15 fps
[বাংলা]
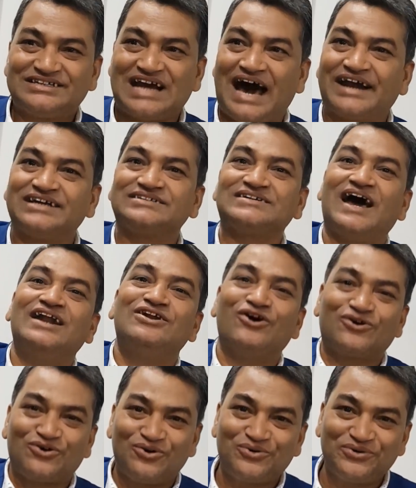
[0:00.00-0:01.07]
সাড়ে চার
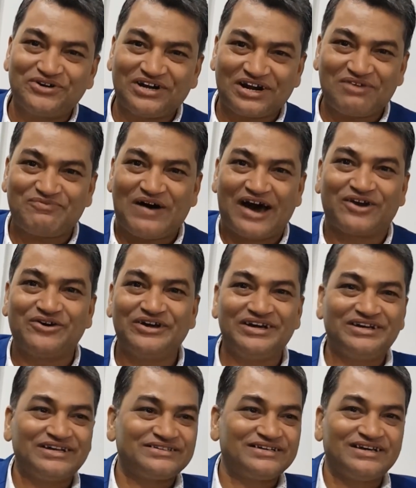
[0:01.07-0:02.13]
লক্ষ কোটি টাকা পার
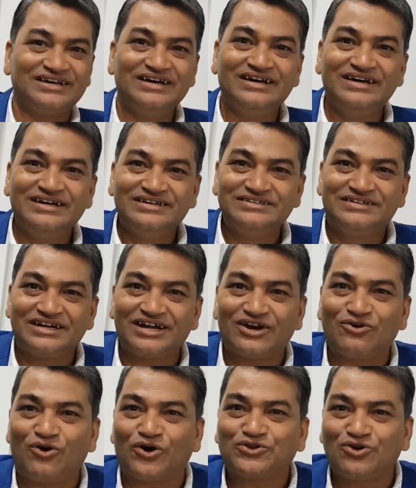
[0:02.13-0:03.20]
হয়ে গেছে যেটা
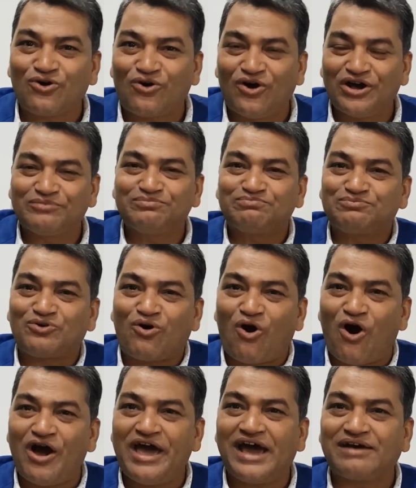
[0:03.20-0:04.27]
গত কয়েক
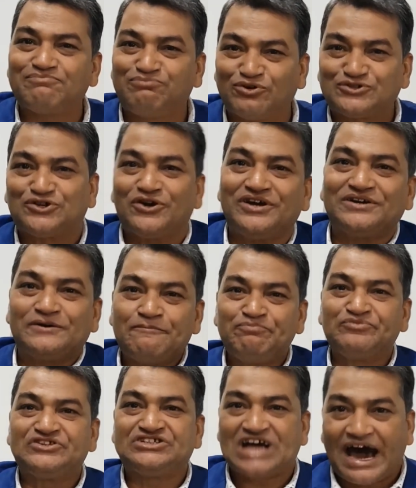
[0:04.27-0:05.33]
কয়েক বছরে
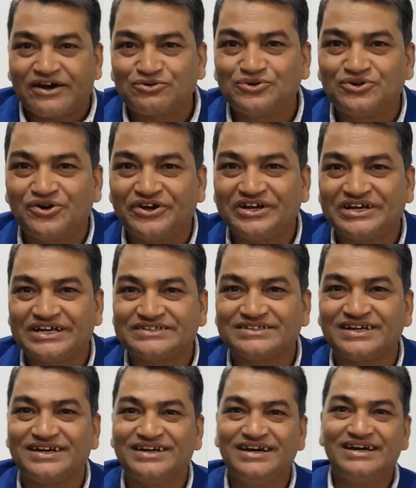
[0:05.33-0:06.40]
চারগুণ হয়ে
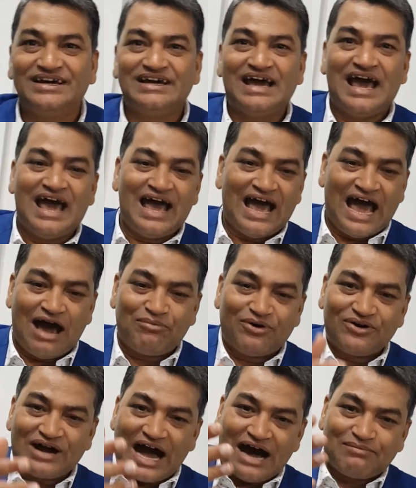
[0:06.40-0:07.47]
গেছে
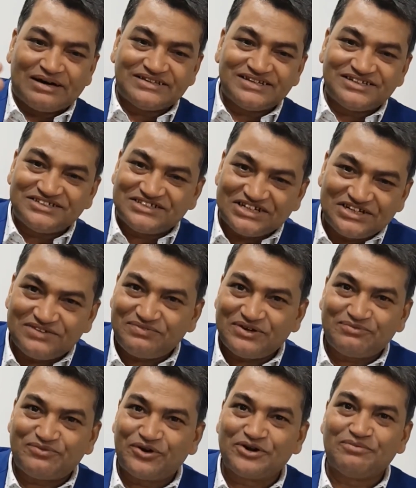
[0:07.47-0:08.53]
এবং আমাদের
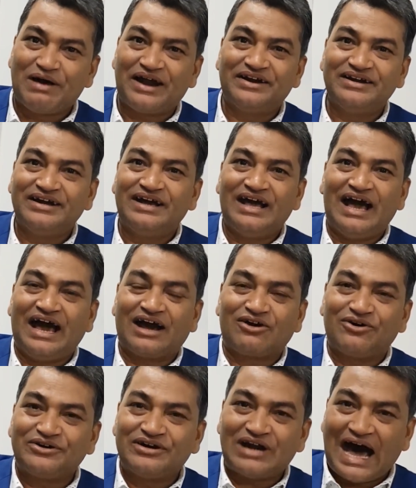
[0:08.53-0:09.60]
জিডিপির পরিমাণ
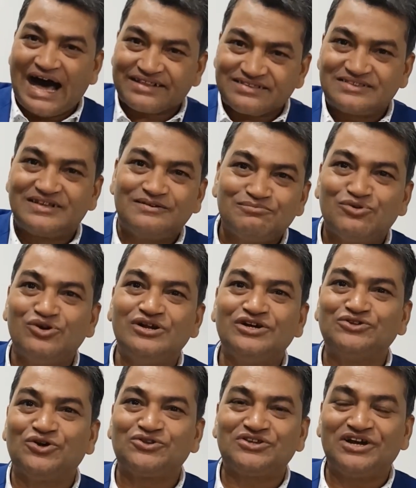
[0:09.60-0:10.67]
এখন আর্থিক মূল্য
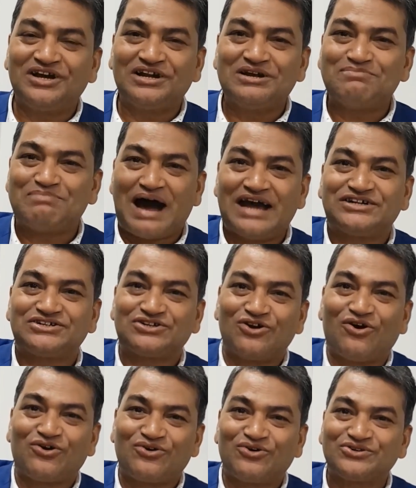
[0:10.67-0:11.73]
ধরতে গেলে বাইশ
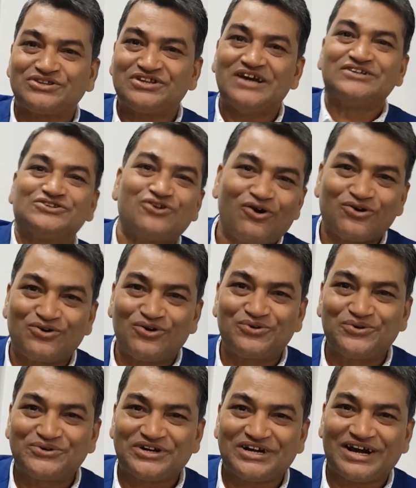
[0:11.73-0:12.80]
লক্ষ তেইশ লক্ষ
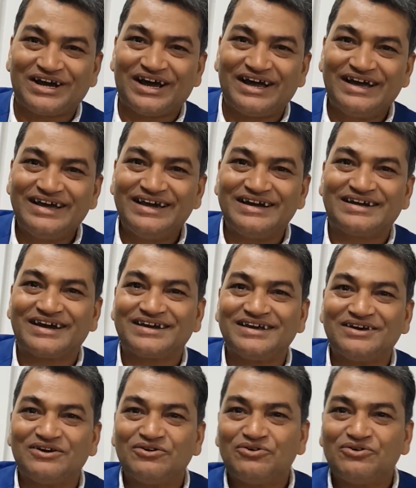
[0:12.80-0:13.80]
কোটি টাকা এটাকে